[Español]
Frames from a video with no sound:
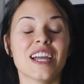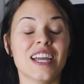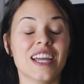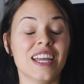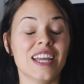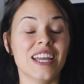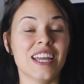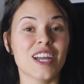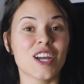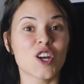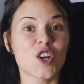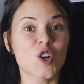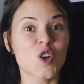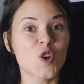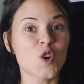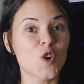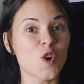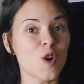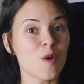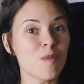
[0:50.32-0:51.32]
Eh,
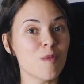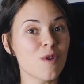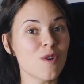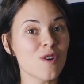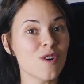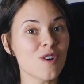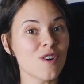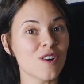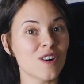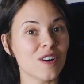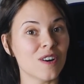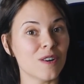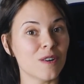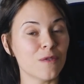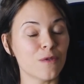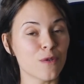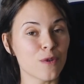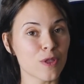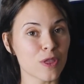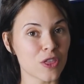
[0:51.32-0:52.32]
cómo
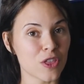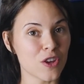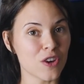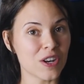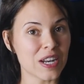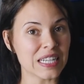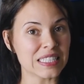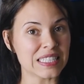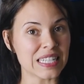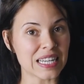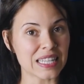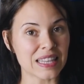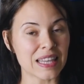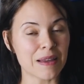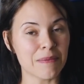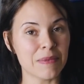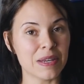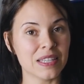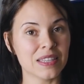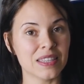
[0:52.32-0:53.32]
funciona
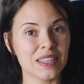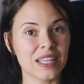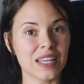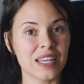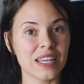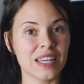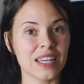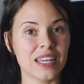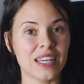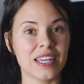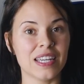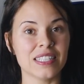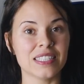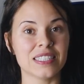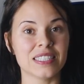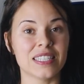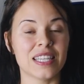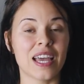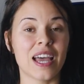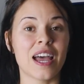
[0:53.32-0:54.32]
exactamente
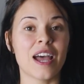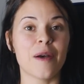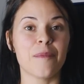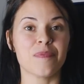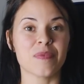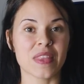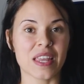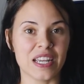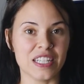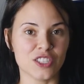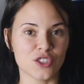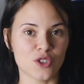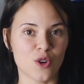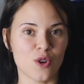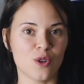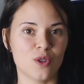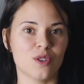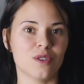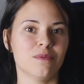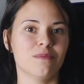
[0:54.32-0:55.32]
esta
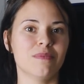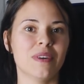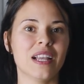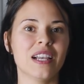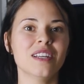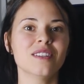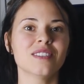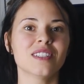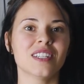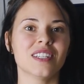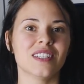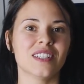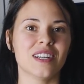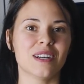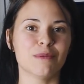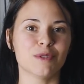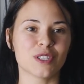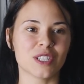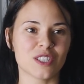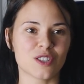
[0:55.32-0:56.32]
score, ¿vale? Que
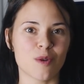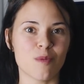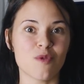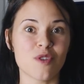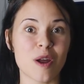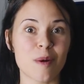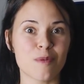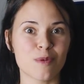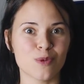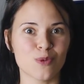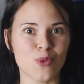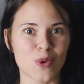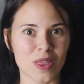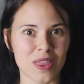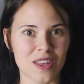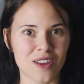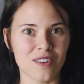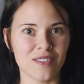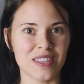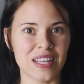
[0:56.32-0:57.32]
digamos que es como una
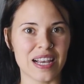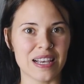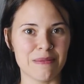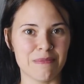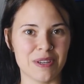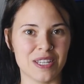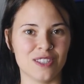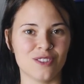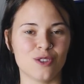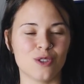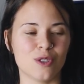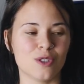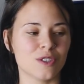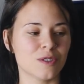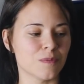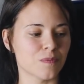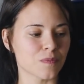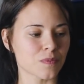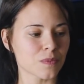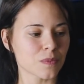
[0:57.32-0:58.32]
puntuación de
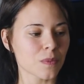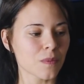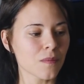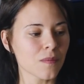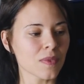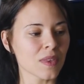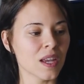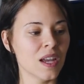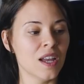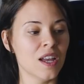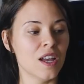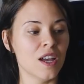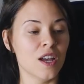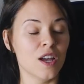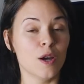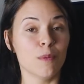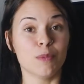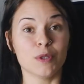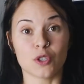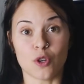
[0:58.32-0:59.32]
alimentos.
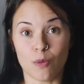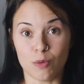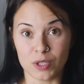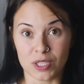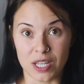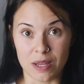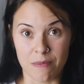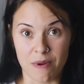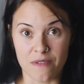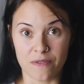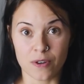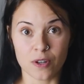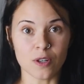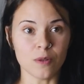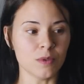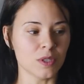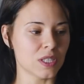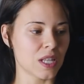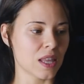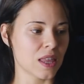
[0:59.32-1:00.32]
Pues como un semáforo,
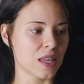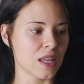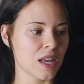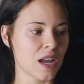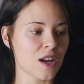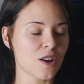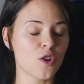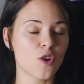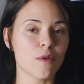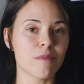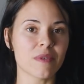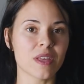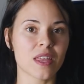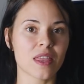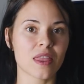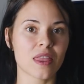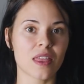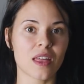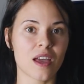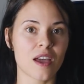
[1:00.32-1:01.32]
como os decía,
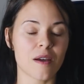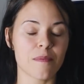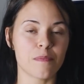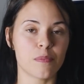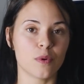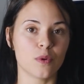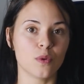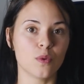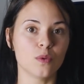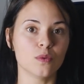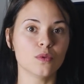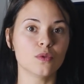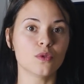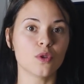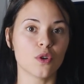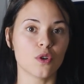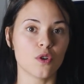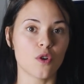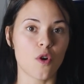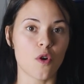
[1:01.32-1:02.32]
comienza por un
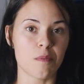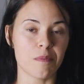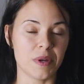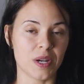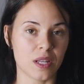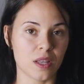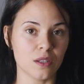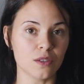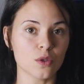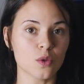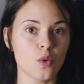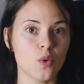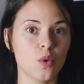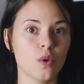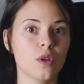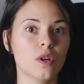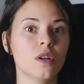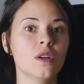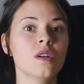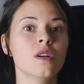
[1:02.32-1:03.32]
tono verde
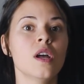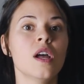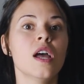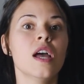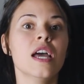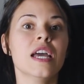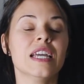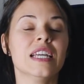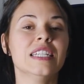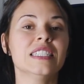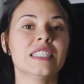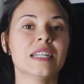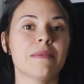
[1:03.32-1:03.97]
oscuro y